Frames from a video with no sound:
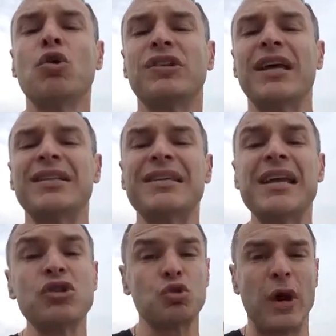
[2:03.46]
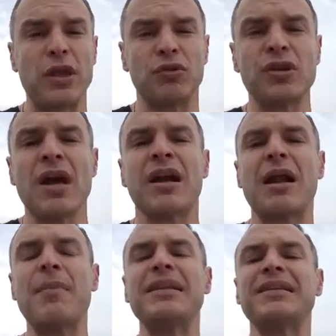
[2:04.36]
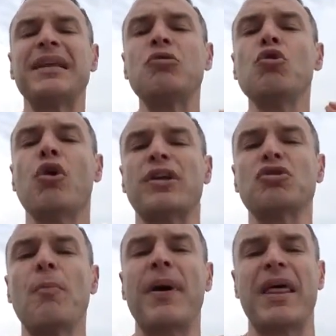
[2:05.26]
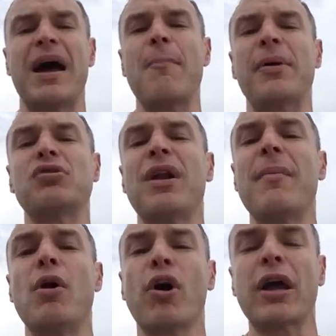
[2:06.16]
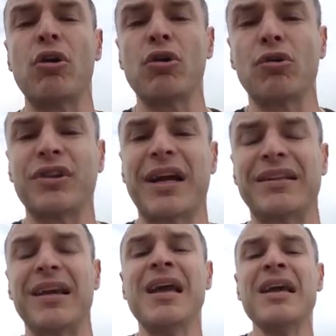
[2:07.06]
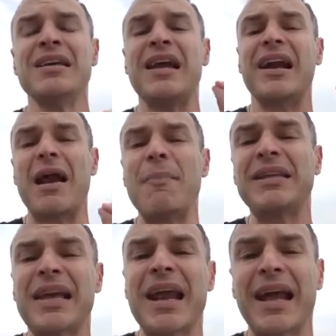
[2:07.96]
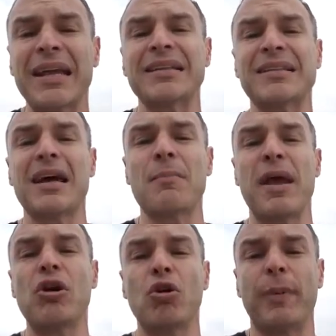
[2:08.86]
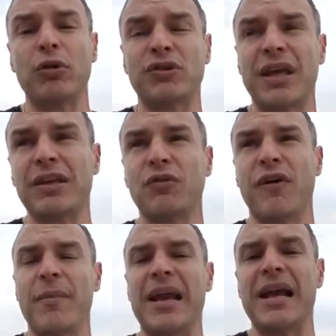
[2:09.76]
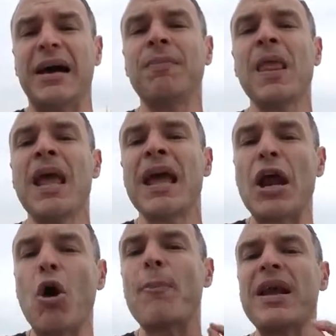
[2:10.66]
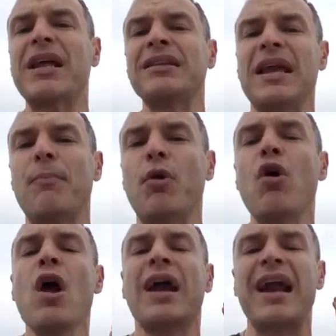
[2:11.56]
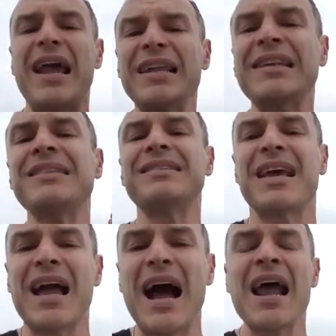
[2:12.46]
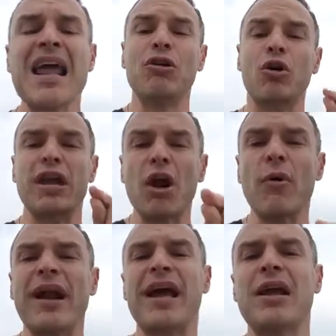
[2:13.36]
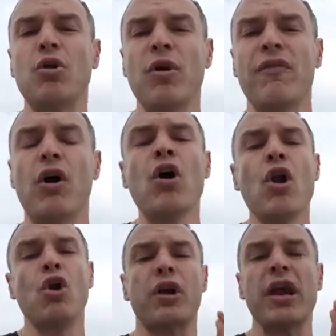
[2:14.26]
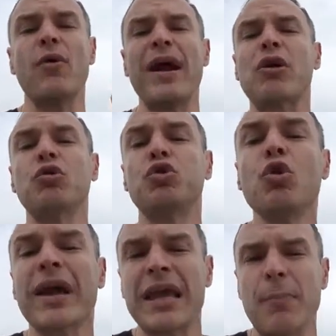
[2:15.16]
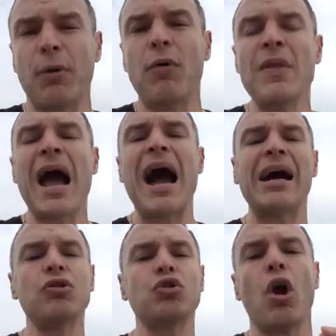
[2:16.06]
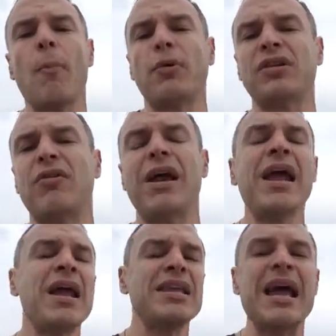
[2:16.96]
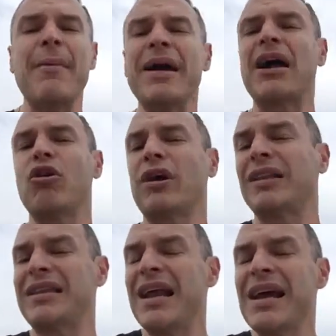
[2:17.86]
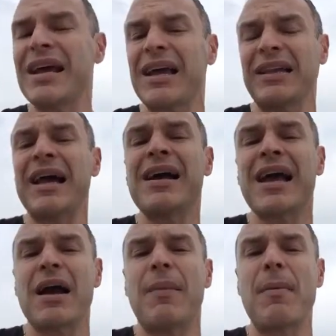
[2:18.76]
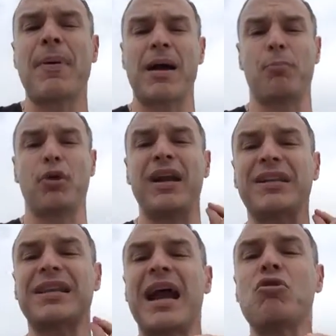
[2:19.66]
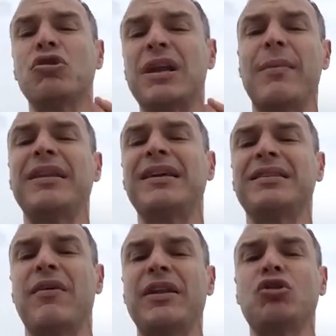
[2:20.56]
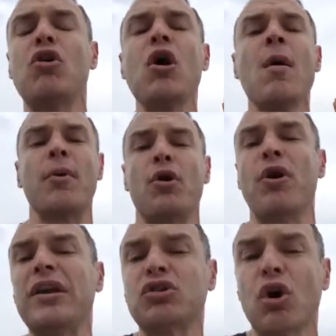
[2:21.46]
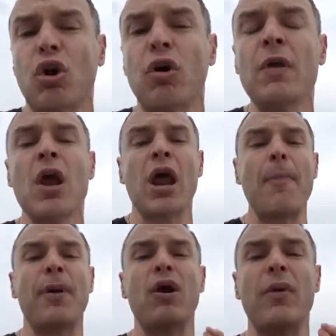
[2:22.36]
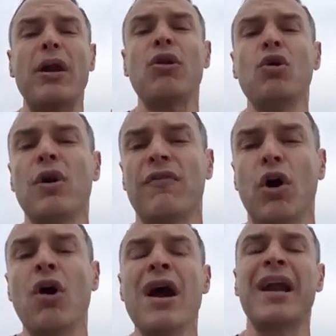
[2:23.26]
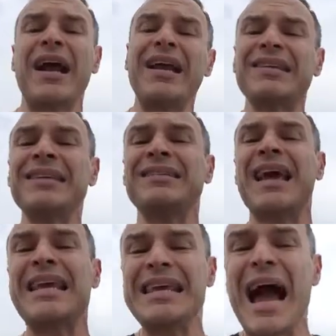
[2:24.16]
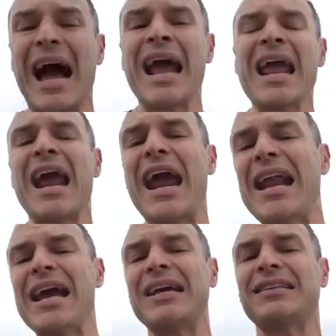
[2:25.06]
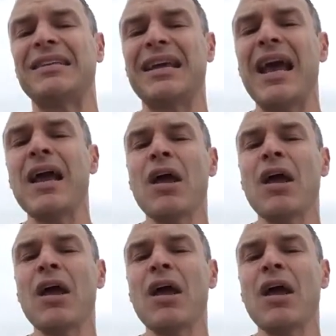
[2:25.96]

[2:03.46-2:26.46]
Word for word: ustedes tienen sueños, realmente tienen un corazón para dejar personas mejor que lo encontraste y realmente quiere que este sea el vehículo para ustedes y su familia, que no pierdan tiempo, regístrense ya, los quiero ver ahí en Louisville, los quiero ver con su equipo, hagan todo lo posible, llamen a los que tienen, tengan que llamar para poder estar no solamente en ese evento, pero no ir solo. Espero verlo en Louisville, regístrense ya, NST